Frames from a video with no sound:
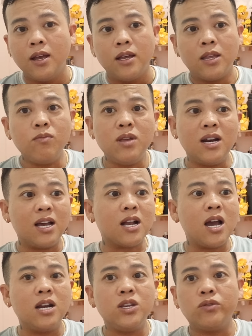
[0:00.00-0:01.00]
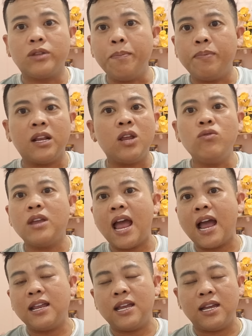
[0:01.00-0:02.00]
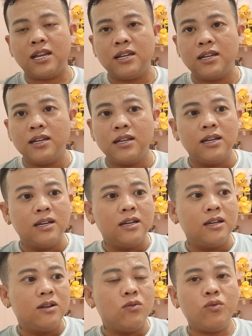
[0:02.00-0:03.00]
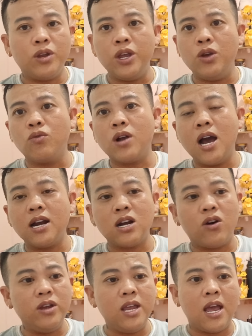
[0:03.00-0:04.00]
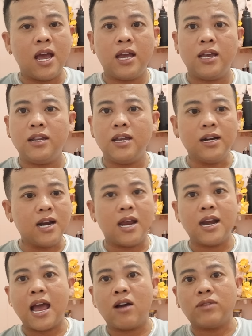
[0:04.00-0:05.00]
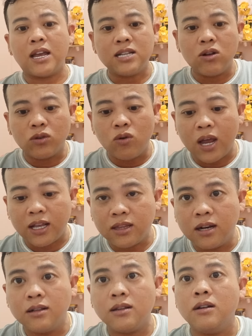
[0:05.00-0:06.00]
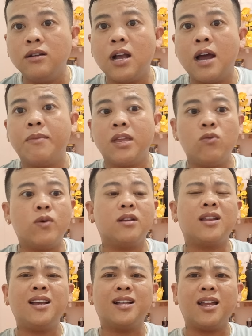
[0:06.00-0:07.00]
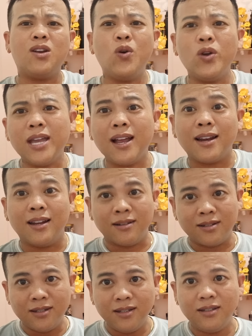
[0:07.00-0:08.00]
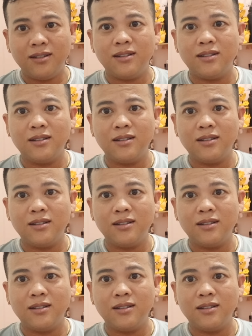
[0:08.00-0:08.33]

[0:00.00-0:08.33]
giống như là kênh youtube thì thiếu cha gì nhiều kênh nói về vấn đề nào tại sao tôi lại tin tưởng kênh mà như quỳnh tại người ta nói có chất lượng